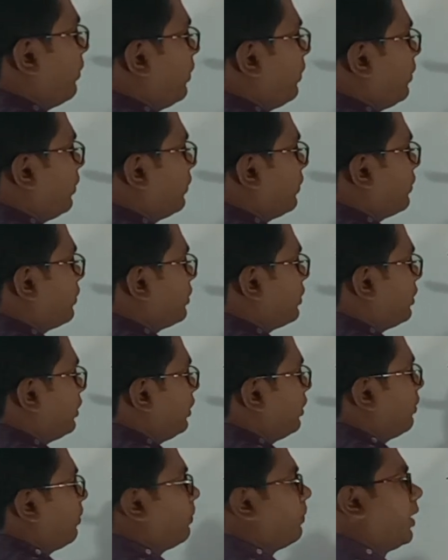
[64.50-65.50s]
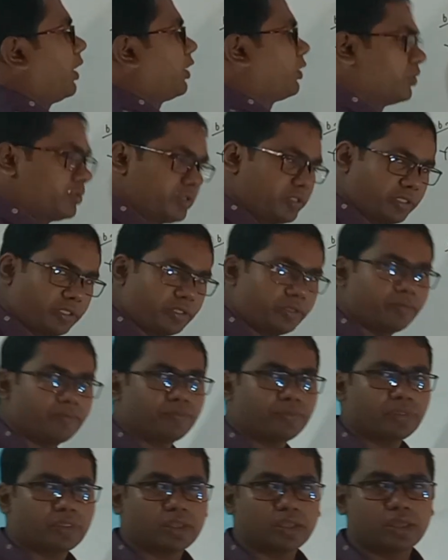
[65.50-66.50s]
কত হচ্ছে বারো হচ্ছে
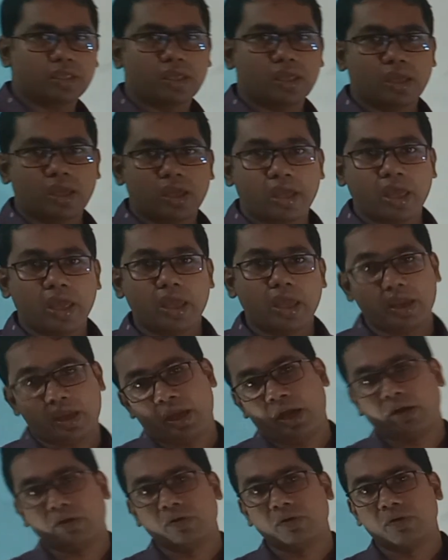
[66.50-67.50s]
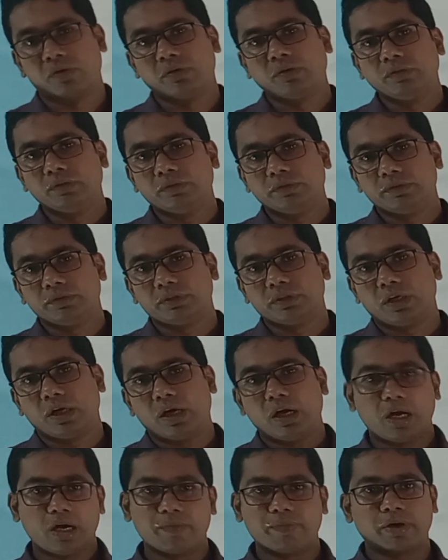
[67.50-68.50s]
এখন
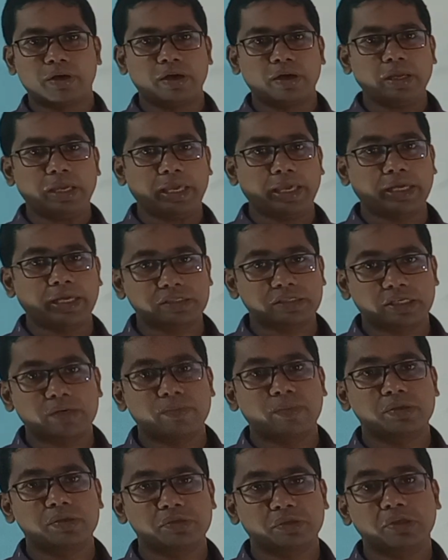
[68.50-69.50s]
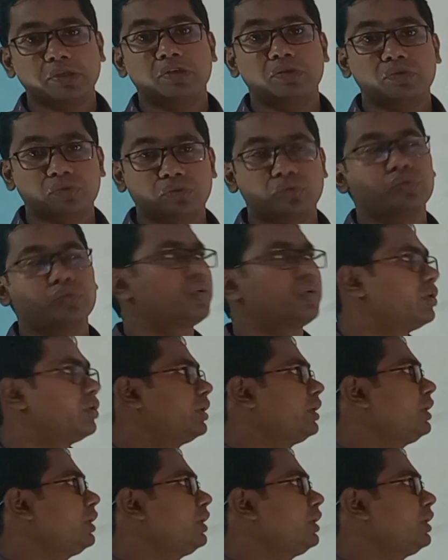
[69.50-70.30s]
আমরা এক্স এক্সের মান যদি টু ধরি